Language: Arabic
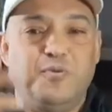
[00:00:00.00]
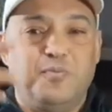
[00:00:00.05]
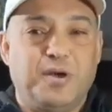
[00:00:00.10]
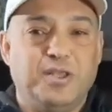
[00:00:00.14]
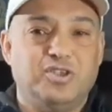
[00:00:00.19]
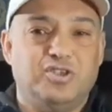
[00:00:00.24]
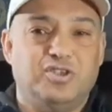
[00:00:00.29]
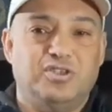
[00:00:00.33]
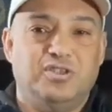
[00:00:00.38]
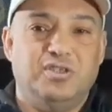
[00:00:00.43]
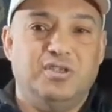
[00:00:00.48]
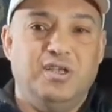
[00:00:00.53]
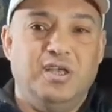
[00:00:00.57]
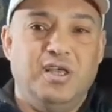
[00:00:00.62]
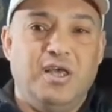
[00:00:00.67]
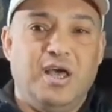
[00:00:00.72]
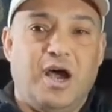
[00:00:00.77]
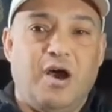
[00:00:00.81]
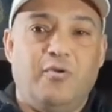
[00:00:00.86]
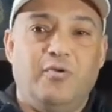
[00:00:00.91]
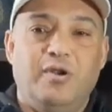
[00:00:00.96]
فوز
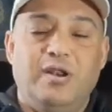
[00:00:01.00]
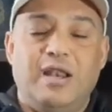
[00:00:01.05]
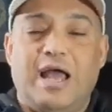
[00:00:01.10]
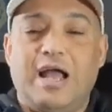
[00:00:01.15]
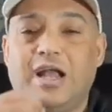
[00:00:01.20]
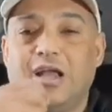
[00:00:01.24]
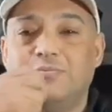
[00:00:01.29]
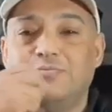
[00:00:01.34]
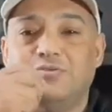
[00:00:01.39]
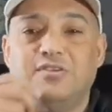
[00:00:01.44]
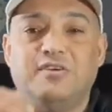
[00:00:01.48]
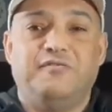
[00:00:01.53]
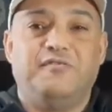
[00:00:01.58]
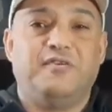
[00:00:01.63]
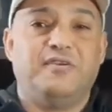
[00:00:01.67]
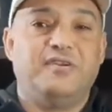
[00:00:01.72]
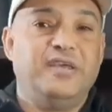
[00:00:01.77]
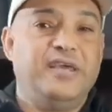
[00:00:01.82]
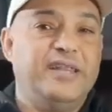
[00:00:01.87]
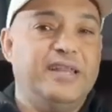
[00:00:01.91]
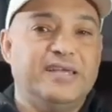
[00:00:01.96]
بماتش او
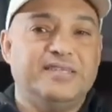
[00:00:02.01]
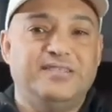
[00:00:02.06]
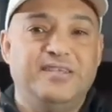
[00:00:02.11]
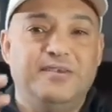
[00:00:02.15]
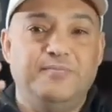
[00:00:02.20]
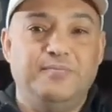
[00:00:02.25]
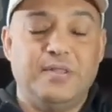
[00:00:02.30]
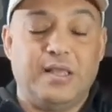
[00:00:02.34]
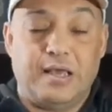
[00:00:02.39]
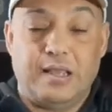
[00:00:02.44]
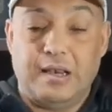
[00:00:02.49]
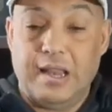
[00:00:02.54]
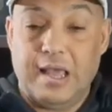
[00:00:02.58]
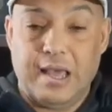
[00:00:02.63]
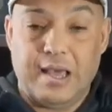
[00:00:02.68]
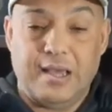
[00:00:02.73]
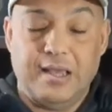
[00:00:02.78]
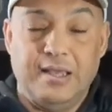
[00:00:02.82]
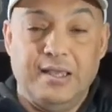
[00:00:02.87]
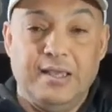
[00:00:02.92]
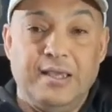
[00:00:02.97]
الحكم صفر ان احنا
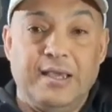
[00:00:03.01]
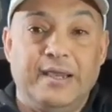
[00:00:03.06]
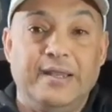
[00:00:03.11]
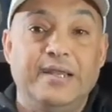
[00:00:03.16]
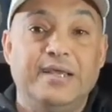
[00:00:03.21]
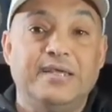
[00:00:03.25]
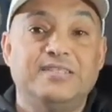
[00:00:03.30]
كسبنا لا